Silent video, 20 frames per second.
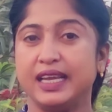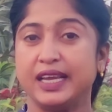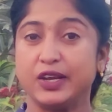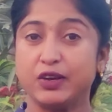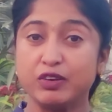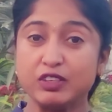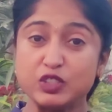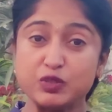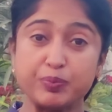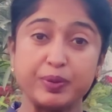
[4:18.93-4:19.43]

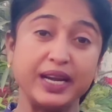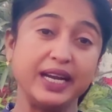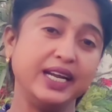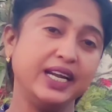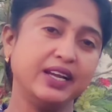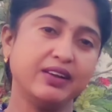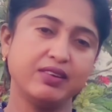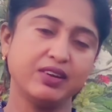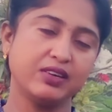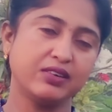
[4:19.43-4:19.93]
ఎక్కువ
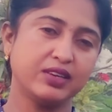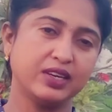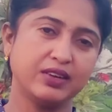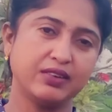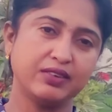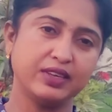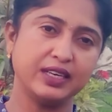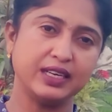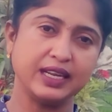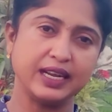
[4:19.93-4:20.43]
స్ప్రెడ్ అవ్వకుండా
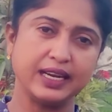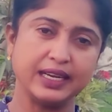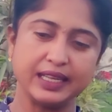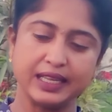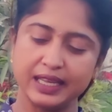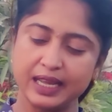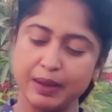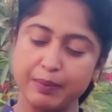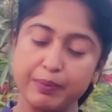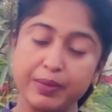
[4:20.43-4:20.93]

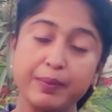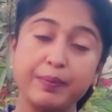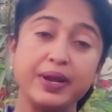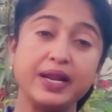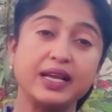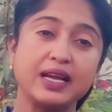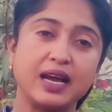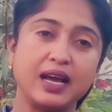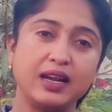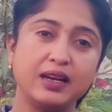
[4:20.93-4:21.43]
ఉండటానికి
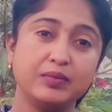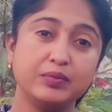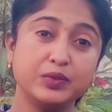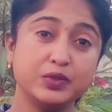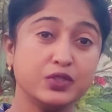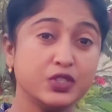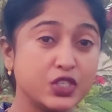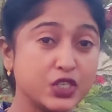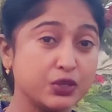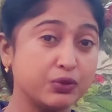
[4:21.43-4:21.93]
అమ్మమ్మల కాలం
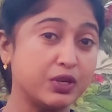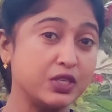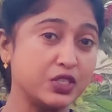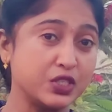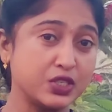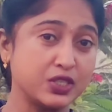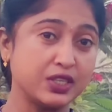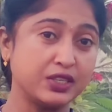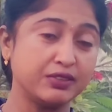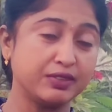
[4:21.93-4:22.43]
నుంచి
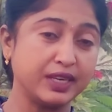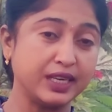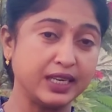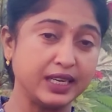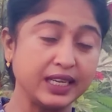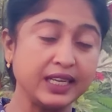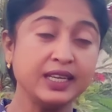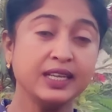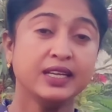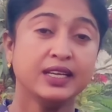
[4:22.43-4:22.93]

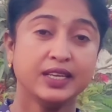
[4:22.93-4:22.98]
వస్తున్నటువంటి